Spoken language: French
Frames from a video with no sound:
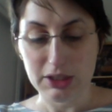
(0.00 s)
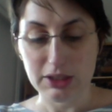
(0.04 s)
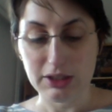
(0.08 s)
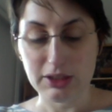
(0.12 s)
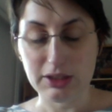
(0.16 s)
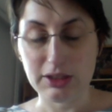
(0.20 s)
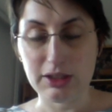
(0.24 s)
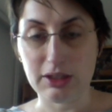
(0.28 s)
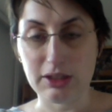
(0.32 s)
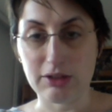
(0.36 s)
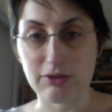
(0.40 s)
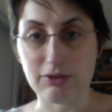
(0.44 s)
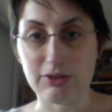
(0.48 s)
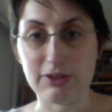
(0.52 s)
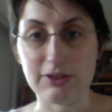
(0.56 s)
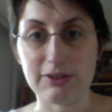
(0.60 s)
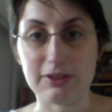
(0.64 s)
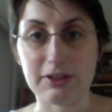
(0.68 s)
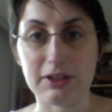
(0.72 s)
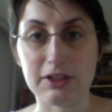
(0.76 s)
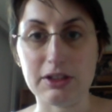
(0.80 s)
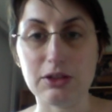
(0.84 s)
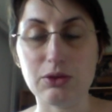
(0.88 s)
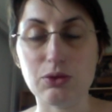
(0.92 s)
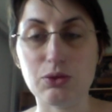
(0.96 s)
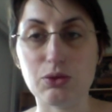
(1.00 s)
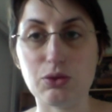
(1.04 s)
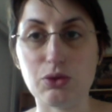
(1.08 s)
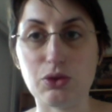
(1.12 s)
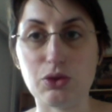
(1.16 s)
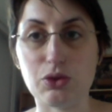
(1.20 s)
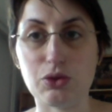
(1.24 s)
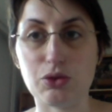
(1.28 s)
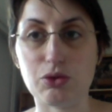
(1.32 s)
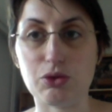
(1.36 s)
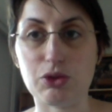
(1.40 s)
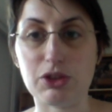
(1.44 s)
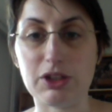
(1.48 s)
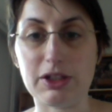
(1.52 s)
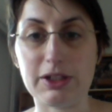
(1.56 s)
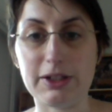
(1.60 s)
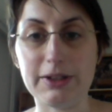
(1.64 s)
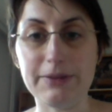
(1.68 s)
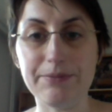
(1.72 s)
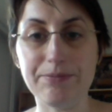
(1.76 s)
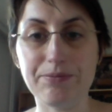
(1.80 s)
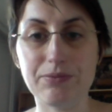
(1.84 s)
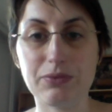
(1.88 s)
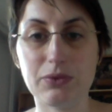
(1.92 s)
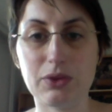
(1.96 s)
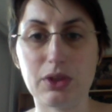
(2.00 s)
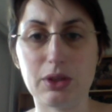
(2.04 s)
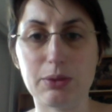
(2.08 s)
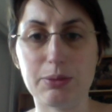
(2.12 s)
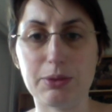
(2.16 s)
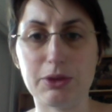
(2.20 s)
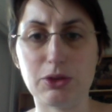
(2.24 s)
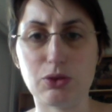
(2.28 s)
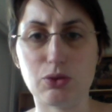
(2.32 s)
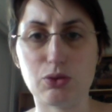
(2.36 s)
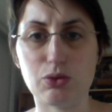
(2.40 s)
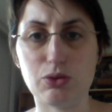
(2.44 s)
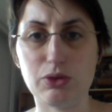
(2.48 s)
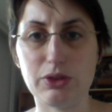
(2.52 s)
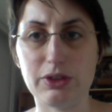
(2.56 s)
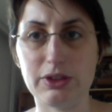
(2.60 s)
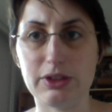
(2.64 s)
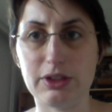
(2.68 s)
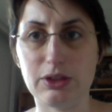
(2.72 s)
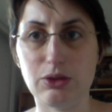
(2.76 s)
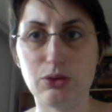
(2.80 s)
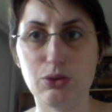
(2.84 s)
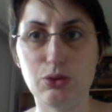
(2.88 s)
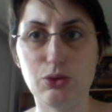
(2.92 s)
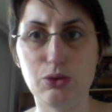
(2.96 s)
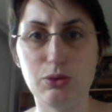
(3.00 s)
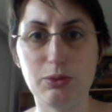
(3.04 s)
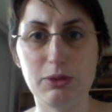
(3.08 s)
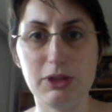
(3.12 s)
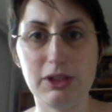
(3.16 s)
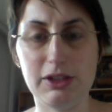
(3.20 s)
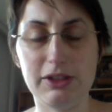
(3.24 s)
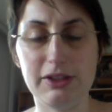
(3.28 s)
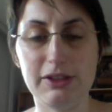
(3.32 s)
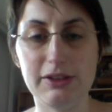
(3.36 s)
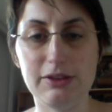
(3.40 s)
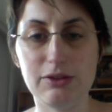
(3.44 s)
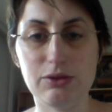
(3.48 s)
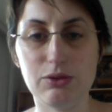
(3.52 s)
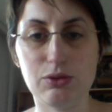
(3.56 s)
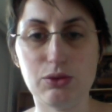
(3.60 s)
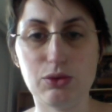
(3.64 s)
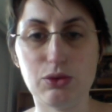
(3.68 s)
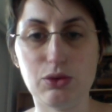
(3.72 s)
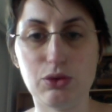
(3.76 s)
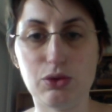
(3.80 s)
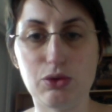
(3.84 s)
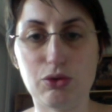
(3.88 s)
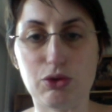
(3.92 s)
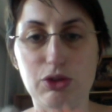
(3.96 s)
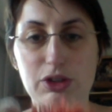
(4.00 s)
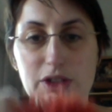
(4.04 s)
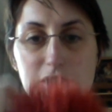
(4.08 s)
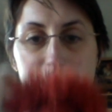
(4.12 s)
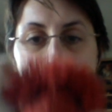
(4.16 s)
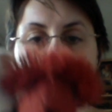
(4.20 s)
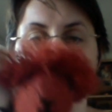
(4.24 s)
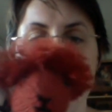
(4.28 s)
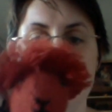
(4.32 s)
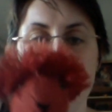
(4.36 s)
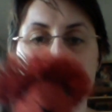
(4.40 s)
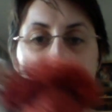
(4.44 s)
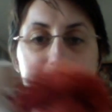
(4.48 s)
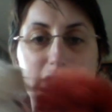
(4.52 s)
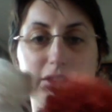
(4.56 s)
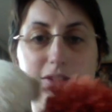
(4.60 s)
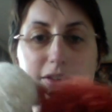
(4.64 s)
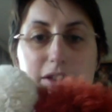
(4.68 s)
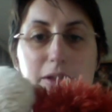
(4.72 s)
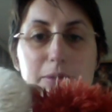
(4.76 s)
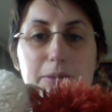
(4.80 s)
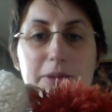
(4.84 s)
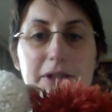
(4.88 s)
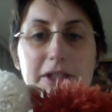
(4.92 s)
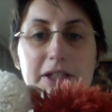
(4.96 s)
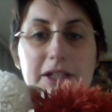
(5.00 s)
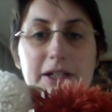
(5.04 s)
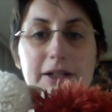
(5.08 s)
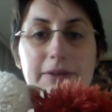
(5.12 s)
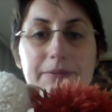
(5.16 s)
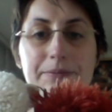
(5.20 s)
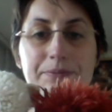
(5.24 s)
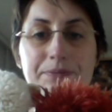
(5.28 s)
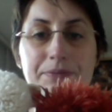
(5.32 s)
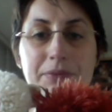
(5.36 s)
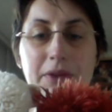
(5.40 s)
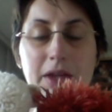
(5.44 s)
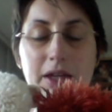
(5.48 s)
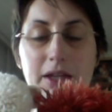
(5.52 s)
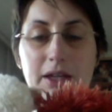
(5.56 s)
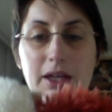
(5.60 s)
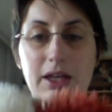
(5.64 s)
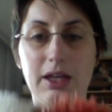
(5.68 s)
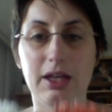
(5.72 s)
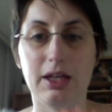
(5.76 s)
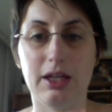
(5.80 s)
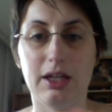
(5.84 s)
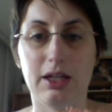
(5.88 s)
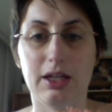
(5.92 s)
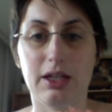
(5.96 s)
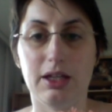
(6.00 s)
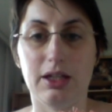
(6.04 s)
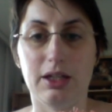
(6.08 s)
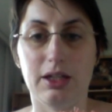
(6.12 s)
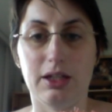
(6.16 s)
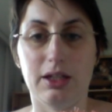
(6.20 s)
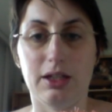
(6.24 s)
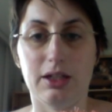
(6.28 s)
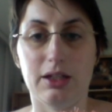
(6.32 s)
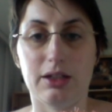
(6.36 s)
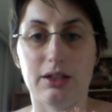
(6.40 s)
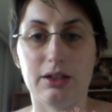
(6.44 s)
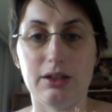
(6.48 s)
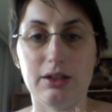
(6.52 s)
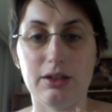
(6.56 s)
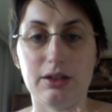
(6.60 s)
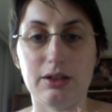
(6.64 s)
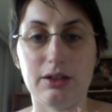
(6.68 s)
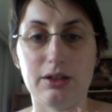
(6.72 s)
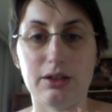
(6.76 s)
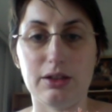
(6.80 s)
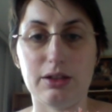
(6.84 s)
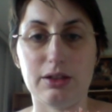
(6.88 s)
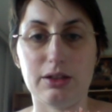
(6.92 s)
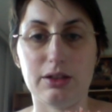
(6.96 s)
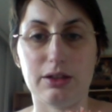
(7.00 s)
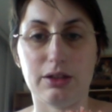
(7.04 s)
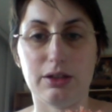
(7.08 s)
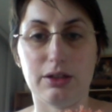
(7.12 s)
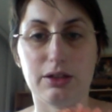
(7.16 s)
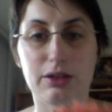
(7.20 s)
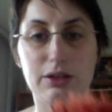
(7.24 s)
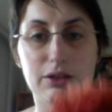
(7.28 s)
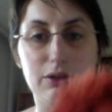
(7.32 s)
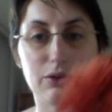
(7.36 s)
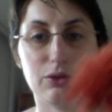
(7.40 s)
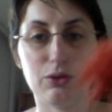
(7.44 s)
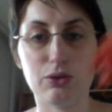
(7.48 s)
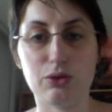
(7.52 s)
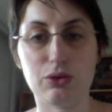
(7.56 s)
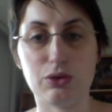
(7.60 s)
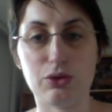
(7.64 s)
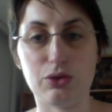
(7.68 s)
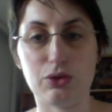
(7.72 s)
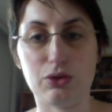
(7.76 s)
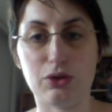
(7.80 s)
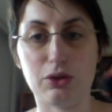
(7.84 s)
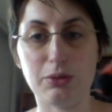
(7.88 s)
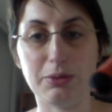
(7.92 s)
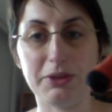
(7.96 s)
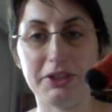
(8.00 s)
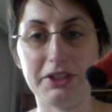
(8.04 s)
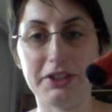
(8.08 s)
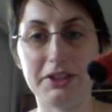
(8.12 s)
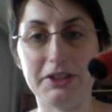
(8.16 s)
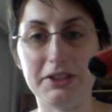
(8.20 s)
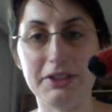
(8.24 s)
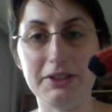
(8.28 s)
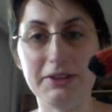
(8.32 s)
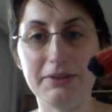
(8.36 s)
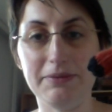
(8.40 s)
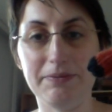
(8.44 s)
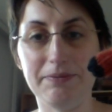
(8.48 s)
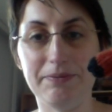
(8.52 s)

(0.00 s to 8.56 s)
qui a fait ça. Donc, voilà un patron qui date de 2010. Donc euh, voilà, voilà les alpagas. Euh, donc euh, en bikini,